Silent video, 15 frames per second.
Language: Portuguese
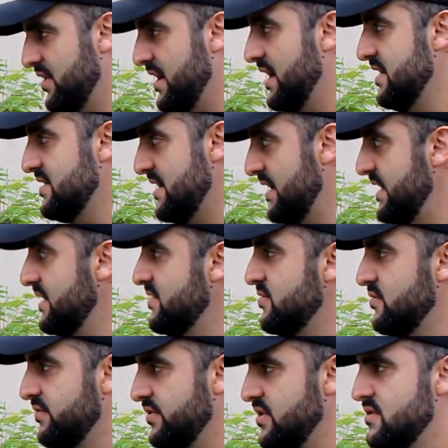São aquelas
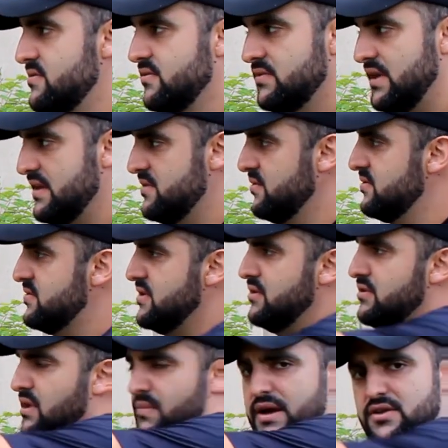calendas do vídeo, tá? São
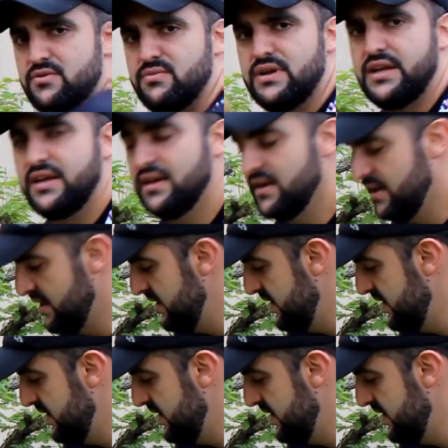cinco, tem mais uma ali